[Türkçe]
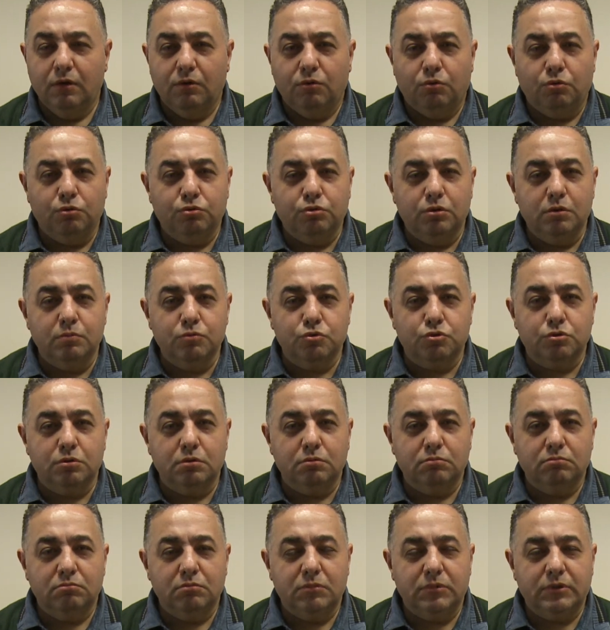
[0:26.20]

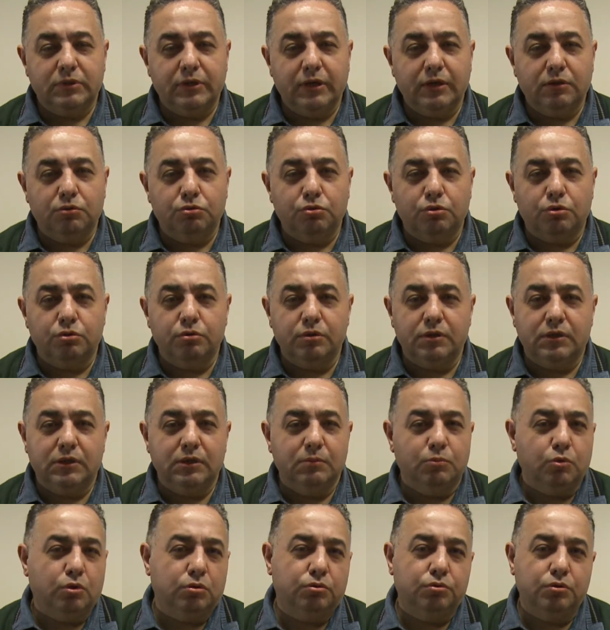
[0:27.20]
Okulumuzun rektörünün
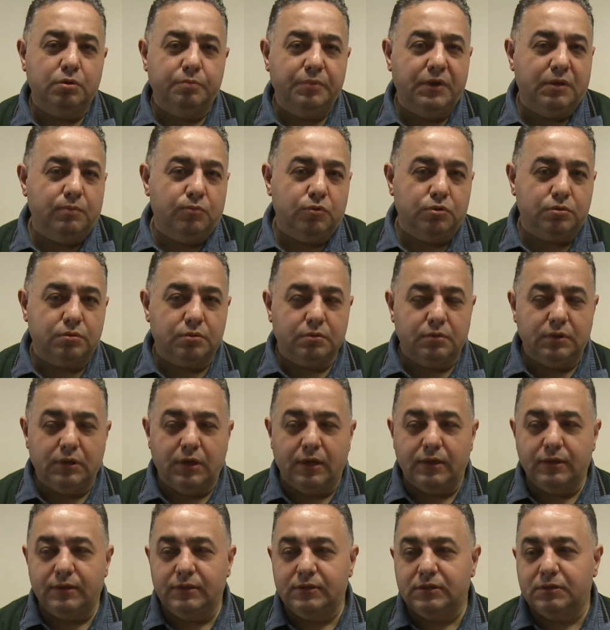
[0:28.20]
kim olduğunu bilmiyorduk.
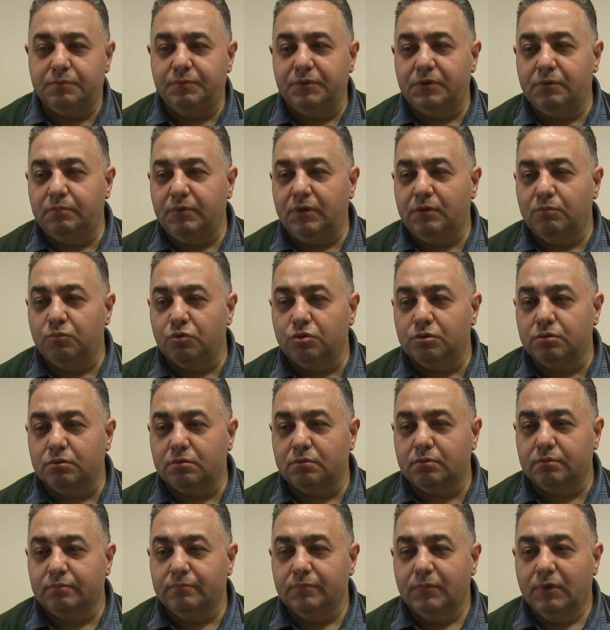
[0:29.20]
Yani ismini
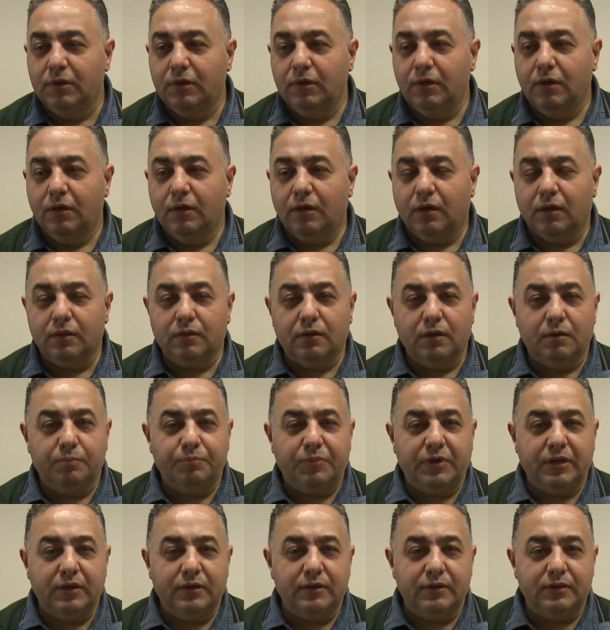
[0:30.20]
bilmiyorduk. Hatta
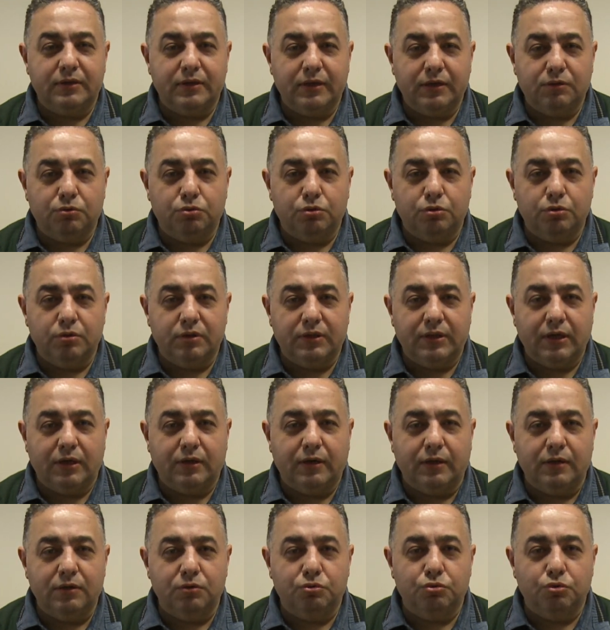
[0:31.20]
bırakın rektörü,
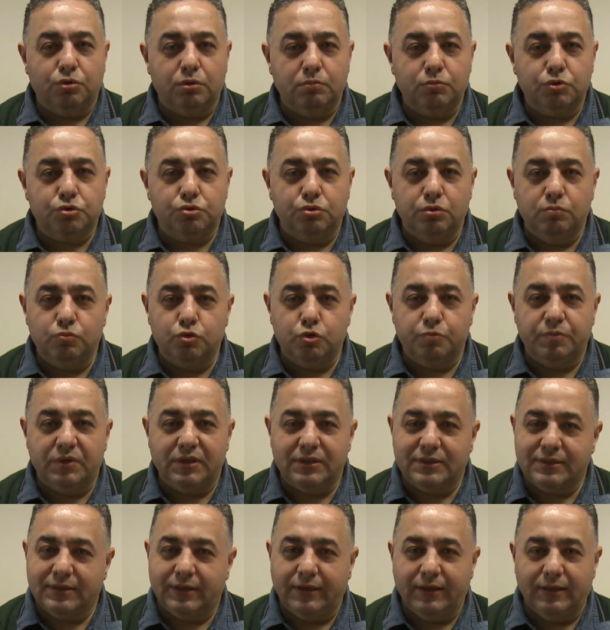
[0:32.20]
dekanı görmüşlüğümüz bile
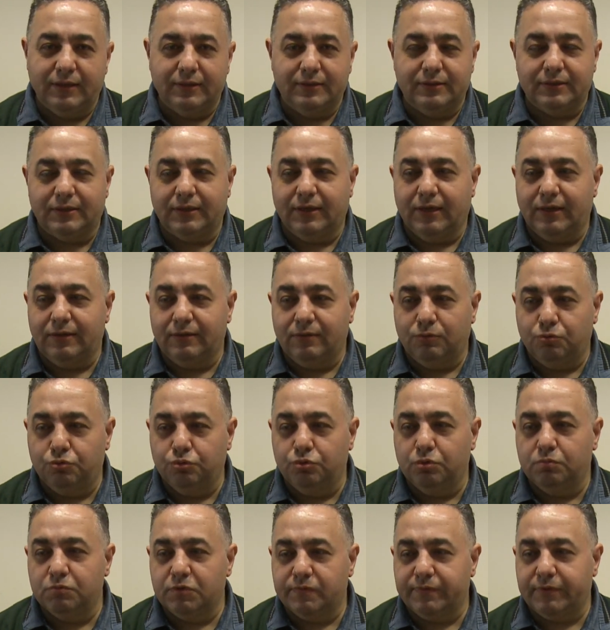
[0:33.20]
sayılıdır yani
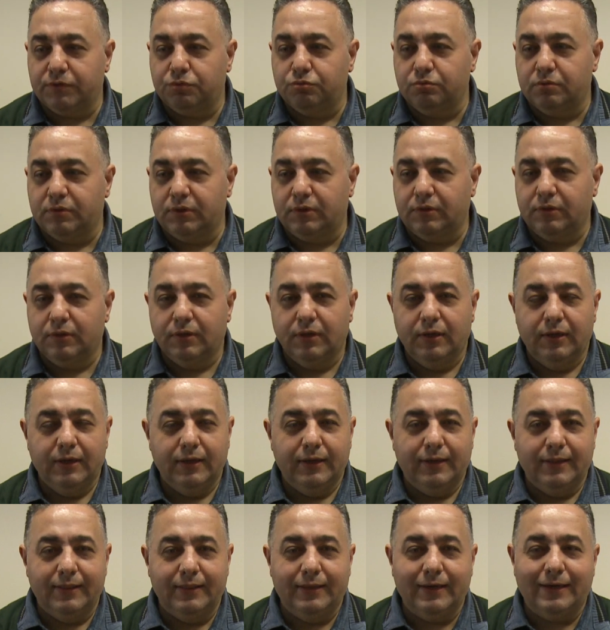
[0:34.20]
okuduğumuz fakültenin
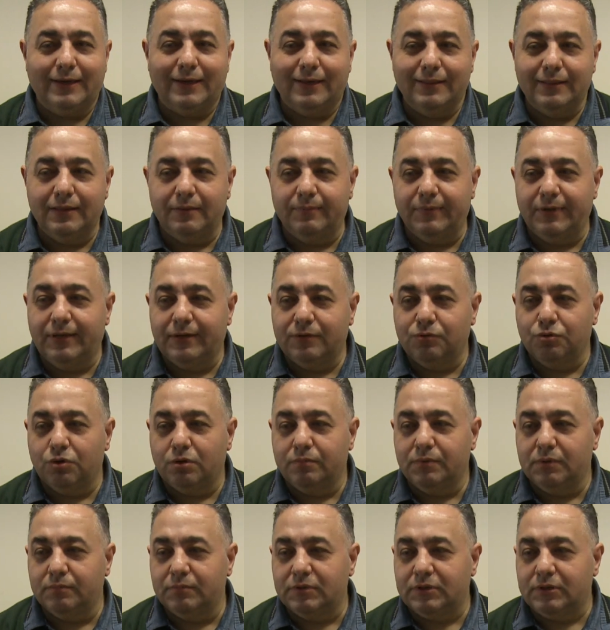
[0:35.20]
dekanını bile
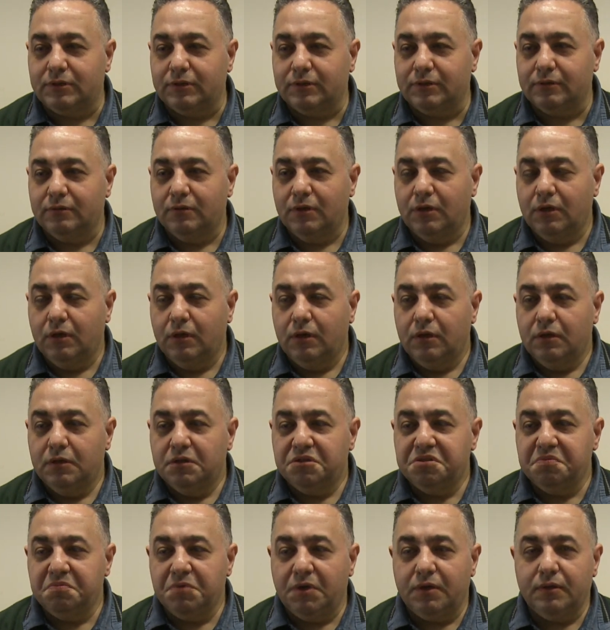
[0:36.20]
görmemiştik.
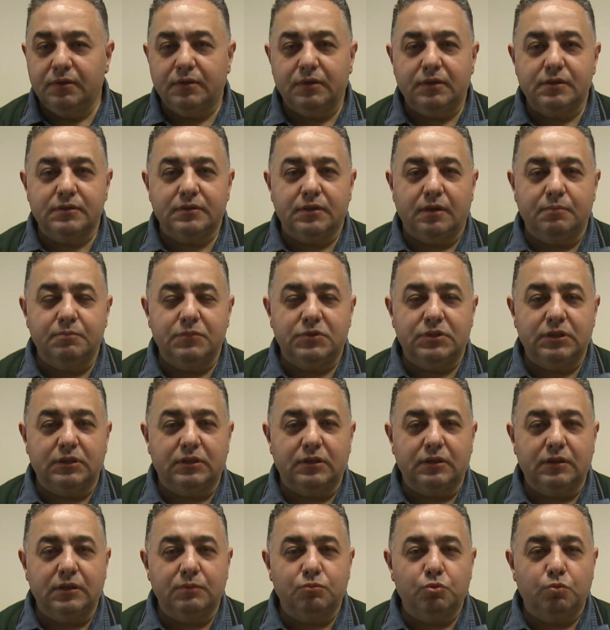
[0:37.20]
Şimdi enteresan bir
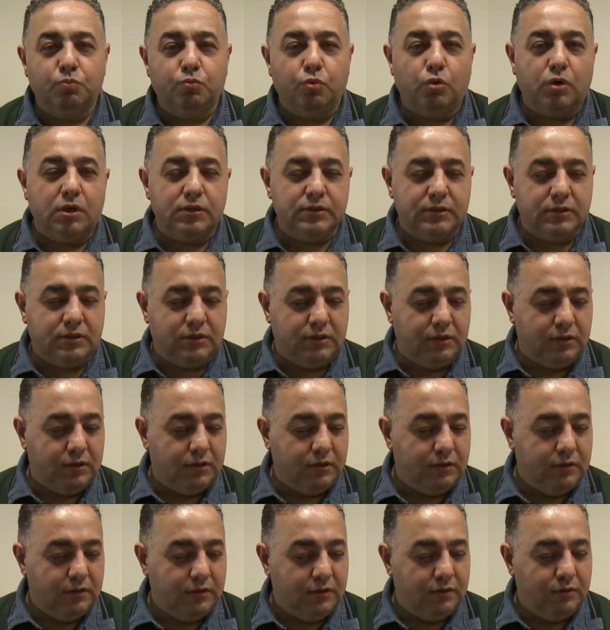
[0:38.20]
şekilde bu Boğaziçi
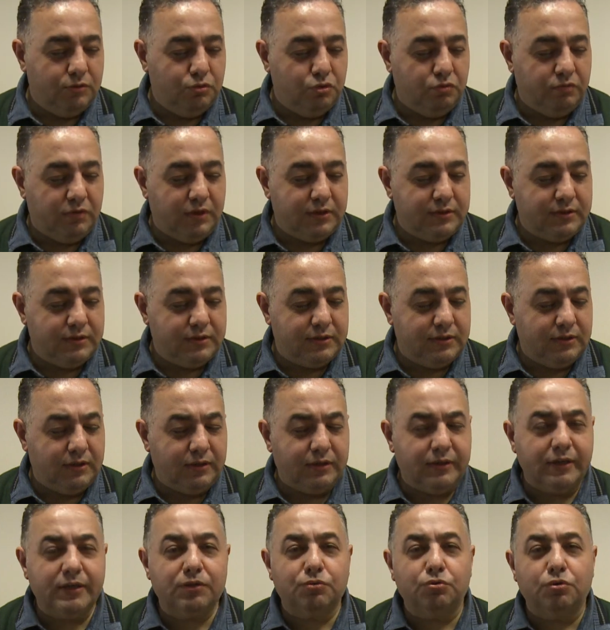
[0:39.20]
e, Üniversitesi'nde
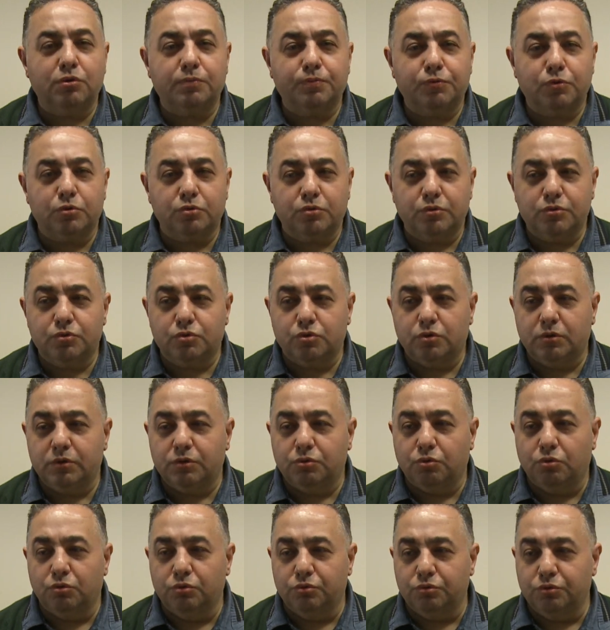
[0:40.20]
rektör
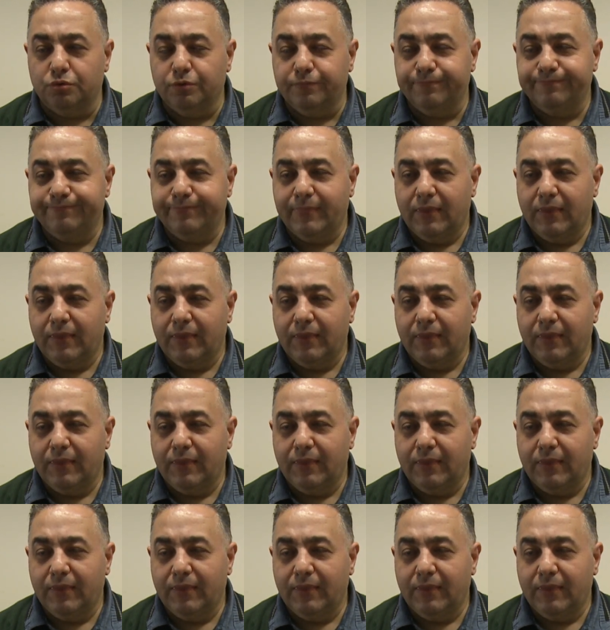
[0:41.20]
protestoları oluyor.